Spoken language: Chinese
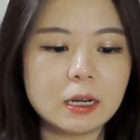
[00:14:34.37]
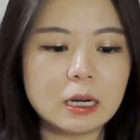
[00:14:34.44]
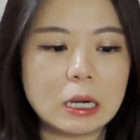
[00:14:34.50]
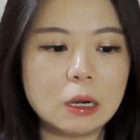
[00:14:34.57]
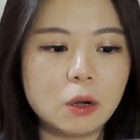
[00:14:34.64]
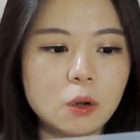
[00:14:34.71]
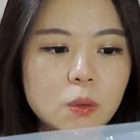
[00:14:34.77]

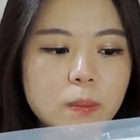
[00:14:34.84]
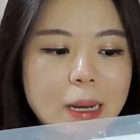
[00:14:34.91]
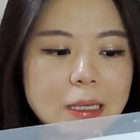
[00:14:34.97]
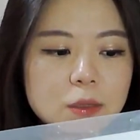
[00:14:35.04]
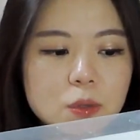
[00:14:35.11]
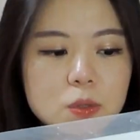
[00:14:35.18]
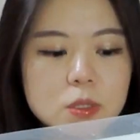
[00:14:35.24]
然后
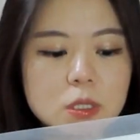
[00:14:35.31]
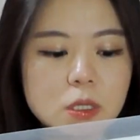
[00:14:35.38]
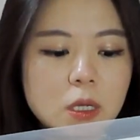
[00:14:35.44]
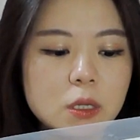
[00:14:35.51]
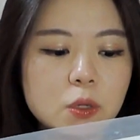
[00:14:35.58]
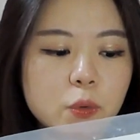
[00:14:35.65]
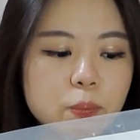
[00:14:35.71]
卖的东西
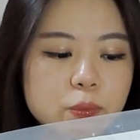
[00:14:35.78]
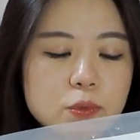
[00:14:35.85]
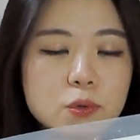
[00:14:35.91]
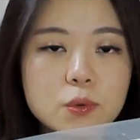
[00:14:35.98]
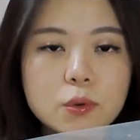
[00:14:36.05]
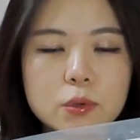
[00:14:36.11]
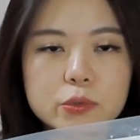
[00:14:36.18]
也都不
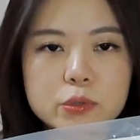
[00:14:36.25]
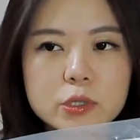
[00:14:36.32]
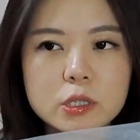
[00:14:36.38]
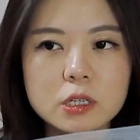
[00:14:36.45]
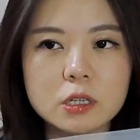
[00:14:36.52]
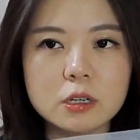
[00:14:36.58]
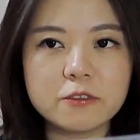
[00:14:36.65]
错，就
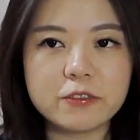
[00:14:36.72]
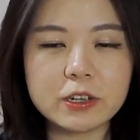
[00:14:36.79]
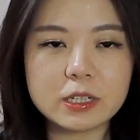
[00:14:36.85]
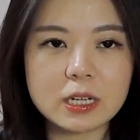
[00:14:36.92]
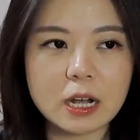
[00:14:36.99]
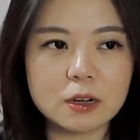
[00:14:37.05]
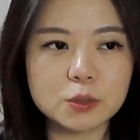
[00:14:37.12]
是
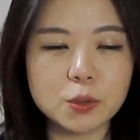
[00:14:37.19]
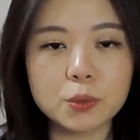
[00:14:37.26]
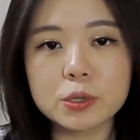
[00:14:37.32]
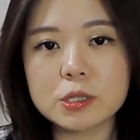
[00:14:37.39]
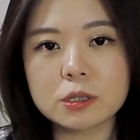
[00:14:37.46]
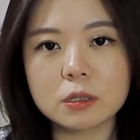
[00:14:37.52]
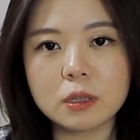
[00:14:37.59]
非常
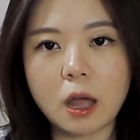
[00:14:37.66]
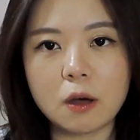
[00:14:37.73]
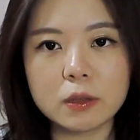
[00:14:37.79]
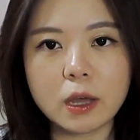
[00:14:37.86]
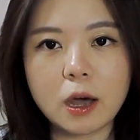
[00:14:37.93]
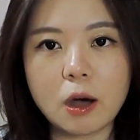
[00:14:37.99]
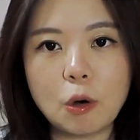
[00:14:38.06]
容易就能
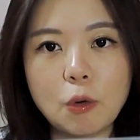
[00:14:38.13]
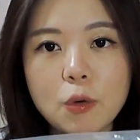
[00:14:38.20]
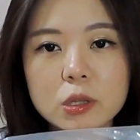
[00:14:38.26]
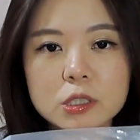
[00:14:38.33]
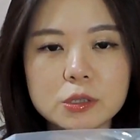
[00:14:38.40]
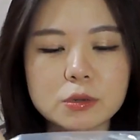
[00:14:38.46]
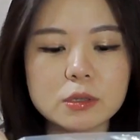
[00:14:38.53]
淘到好
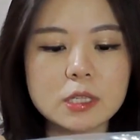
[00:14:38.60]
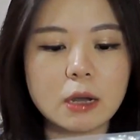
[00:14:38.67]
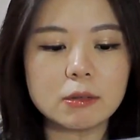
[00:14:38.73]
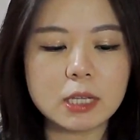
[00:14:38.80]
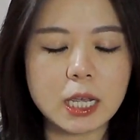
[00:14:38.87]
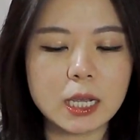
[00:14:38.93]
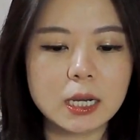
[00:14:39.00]
货的这种
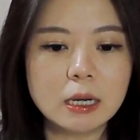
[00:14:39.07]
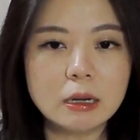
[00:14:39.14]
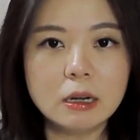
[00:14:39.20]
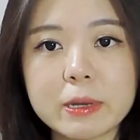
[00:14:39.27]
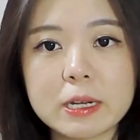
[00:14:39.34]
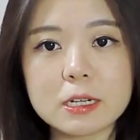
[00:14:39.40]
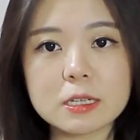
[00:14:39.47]
小店。
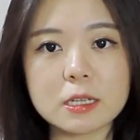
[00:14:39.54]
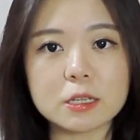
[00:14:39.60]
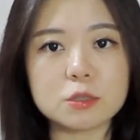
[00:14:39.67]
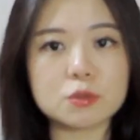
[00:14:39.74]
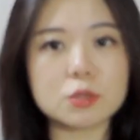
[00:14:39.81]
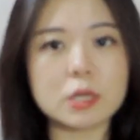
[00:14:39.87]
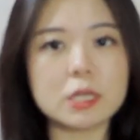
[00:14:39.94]
里面这
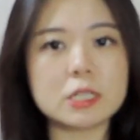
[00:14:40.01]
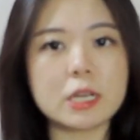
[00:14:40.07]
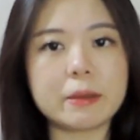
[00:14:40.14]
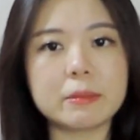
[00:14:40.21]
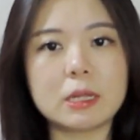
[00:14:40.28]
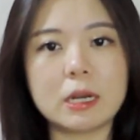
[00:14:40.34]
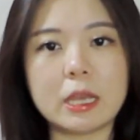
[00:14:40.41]
件就是 H
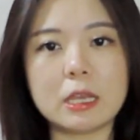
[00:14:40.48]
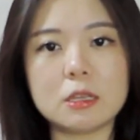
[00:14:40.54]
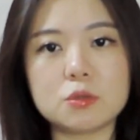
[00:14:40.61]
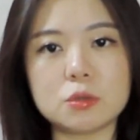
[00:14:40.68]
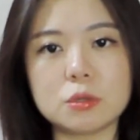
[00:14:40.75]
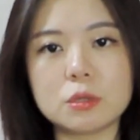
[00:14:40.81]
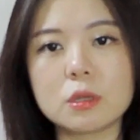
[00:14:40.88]
M 的连
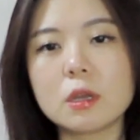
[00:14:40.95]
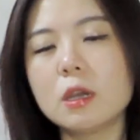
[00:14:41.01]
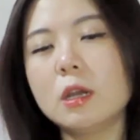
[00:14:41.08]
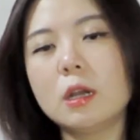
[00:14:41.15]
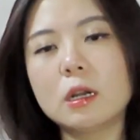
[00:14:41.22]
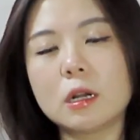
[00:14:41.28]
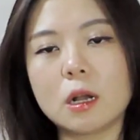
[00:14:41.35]
衣裙，
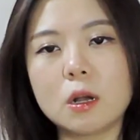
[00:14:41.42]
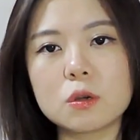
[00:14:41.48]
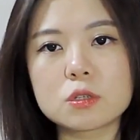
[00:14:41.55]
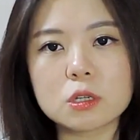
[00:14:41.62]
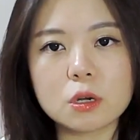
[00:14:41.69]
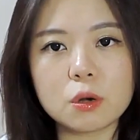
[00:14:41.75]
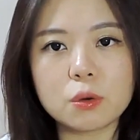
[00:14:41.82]
然
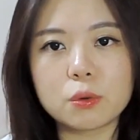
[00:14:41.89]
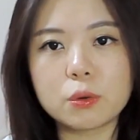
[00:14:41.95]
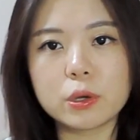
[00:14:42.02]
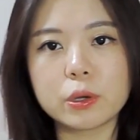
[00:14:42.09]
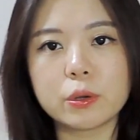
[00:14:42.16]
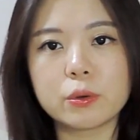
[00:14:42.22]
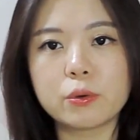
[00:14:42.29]
后之后我
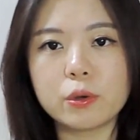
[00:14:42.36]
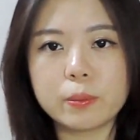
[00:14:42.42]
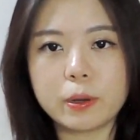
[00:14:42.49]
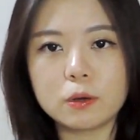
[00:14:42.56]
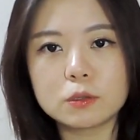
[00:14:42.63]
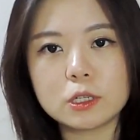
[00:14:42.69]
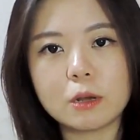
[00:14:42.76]
会我会
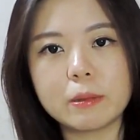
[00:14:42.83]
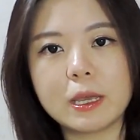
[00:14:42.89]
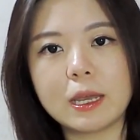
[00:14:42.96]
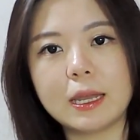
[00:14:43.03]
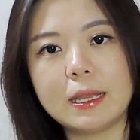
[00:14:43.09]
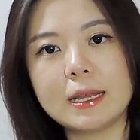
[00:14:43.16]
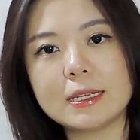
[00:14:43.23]
po 照
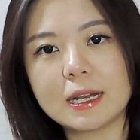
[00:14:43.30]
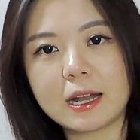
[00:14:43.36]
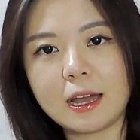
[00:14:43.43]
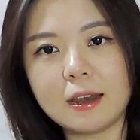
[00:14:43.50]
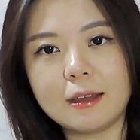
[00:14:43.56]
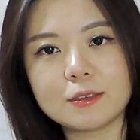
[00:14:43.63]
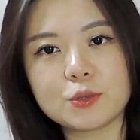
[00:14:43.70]
片给大家
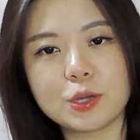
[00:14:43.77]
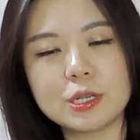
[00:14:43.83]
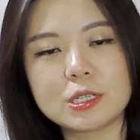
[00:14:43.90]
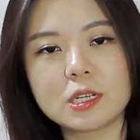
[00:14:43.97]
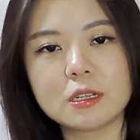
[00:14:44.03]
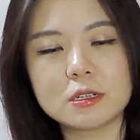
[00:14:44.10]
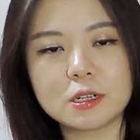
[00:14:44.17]
看了
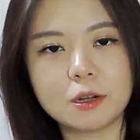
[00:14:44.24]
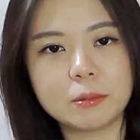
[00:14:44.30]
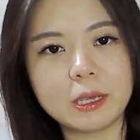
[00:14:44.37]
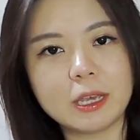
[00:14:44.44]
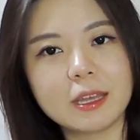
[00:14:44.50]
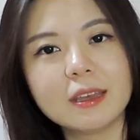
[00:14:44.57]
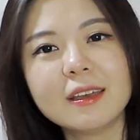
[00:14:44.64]
全身的照
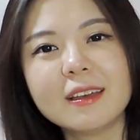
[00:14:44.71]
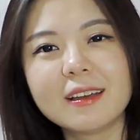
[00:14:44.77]
片，